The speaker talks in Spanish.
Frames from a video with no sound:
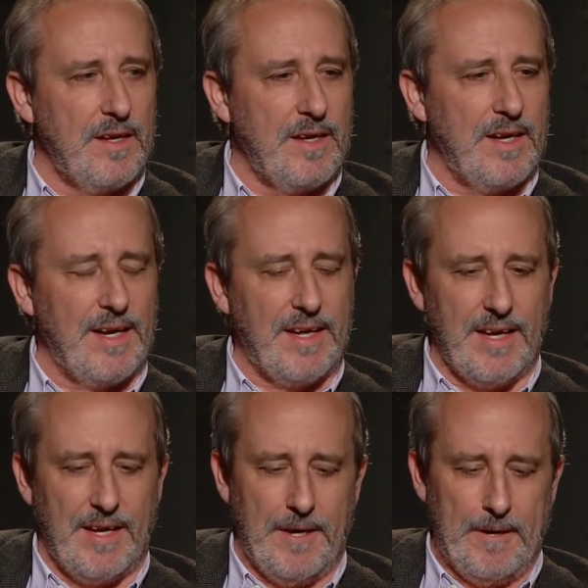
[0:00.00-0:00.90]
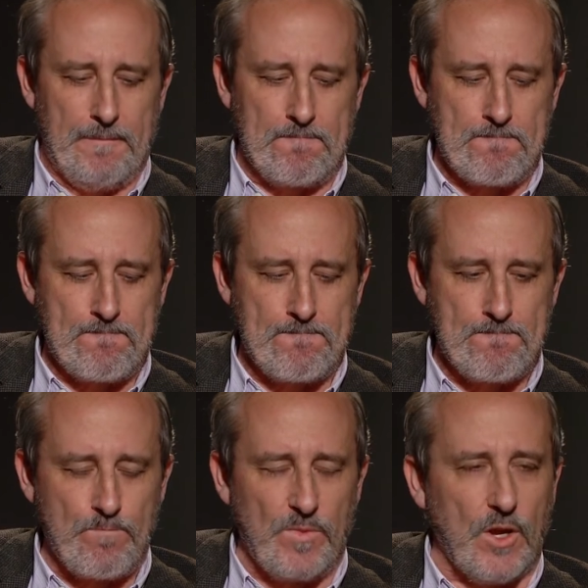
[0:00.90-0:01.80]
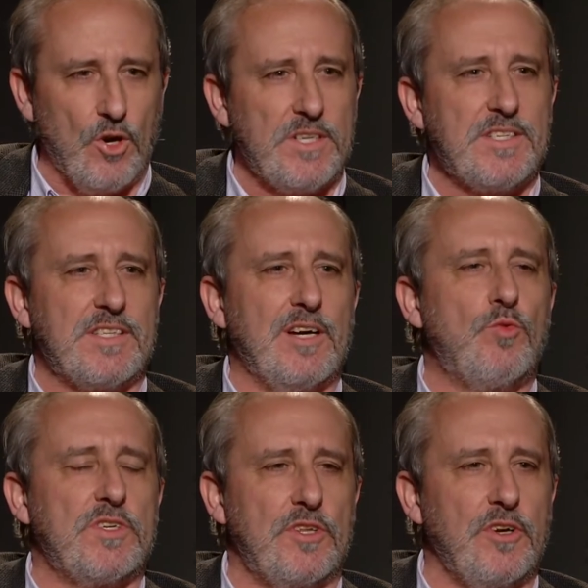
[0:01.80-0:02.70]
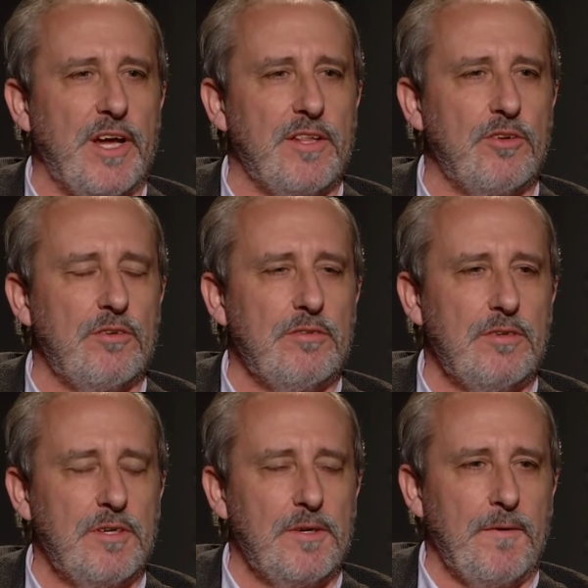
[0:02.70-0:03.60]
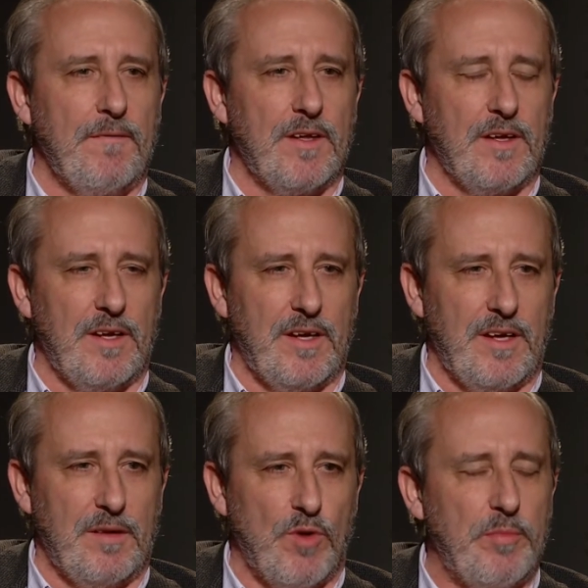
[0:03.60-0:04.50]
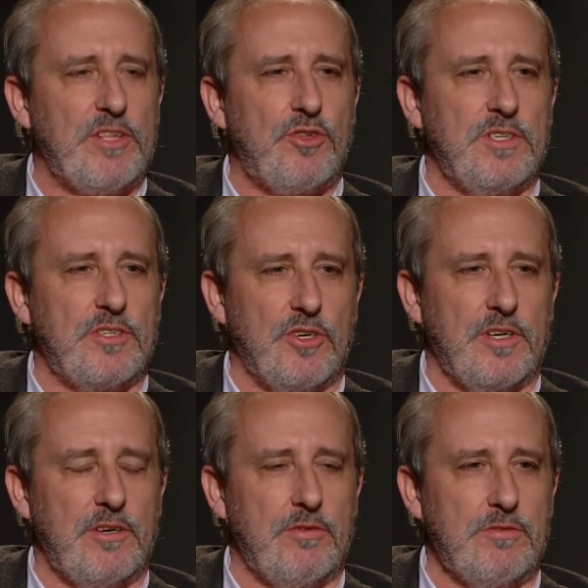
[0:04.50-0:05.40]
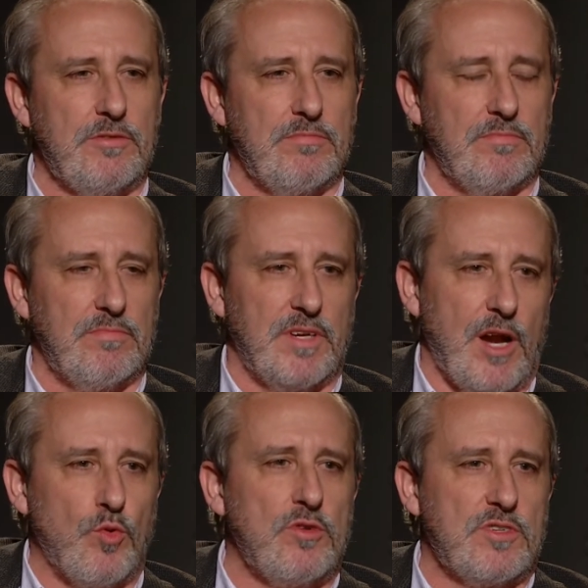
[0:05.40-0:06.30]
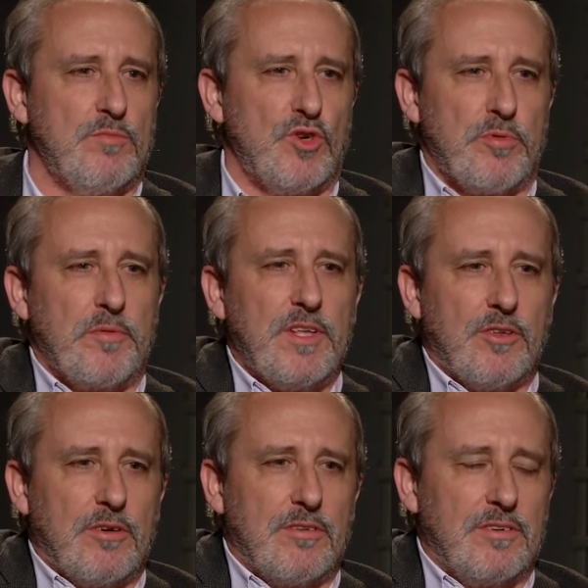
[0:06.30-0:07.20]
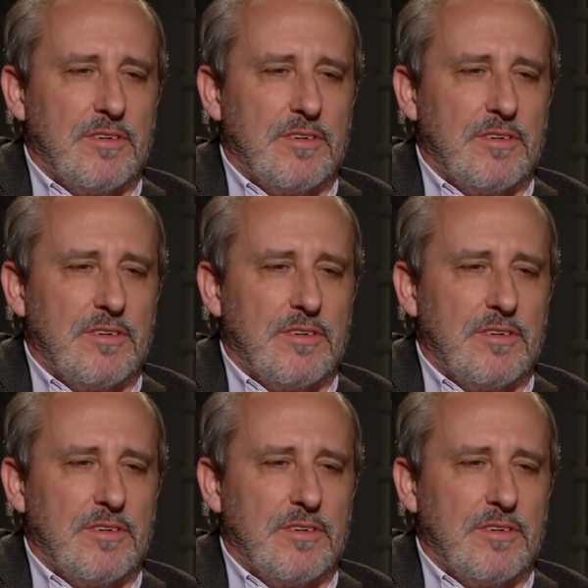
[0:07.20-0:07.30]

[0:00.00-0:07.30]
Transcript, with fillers: el que hoy se estén cuestionando eh, momentos históricos que algunos hemos vivido,